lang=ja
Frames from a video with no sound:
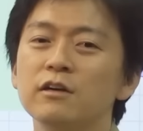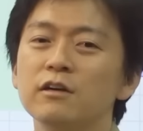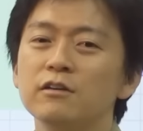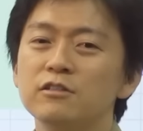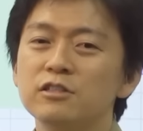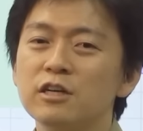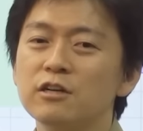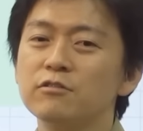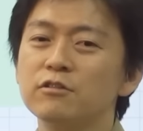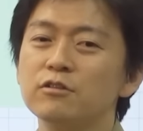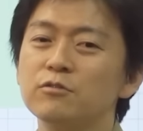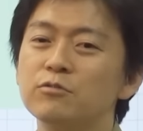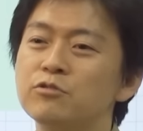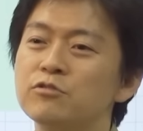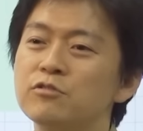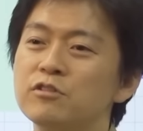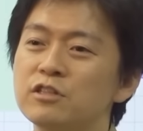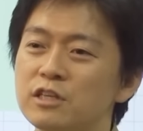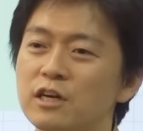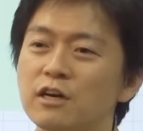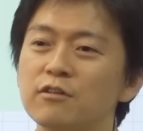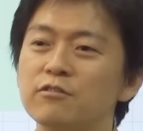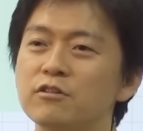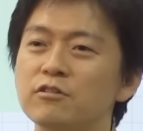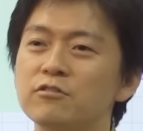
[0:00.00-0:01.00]
着陸、普通に
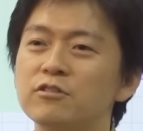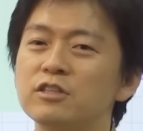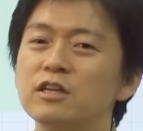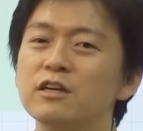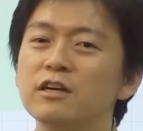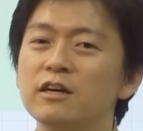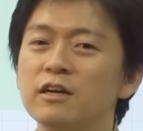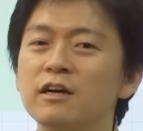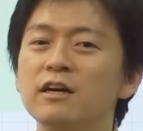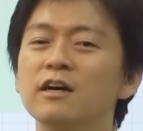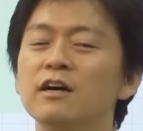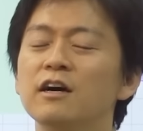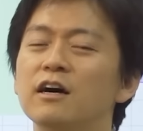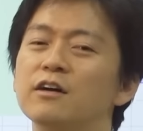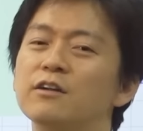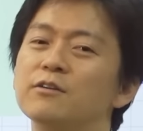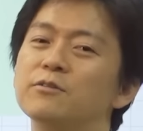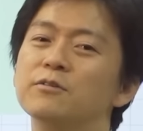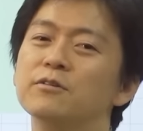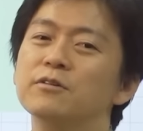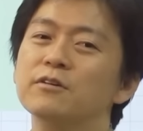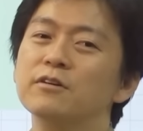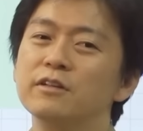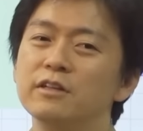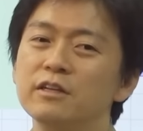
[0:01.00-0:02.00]
着陸してから、あ
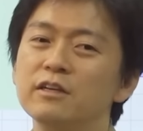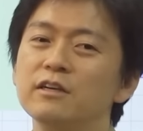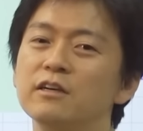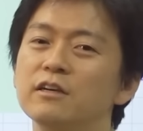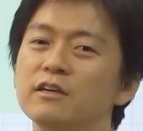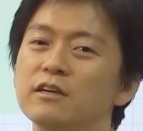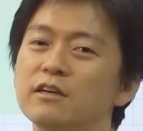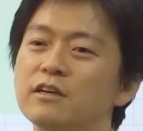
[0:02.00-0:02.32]
のね、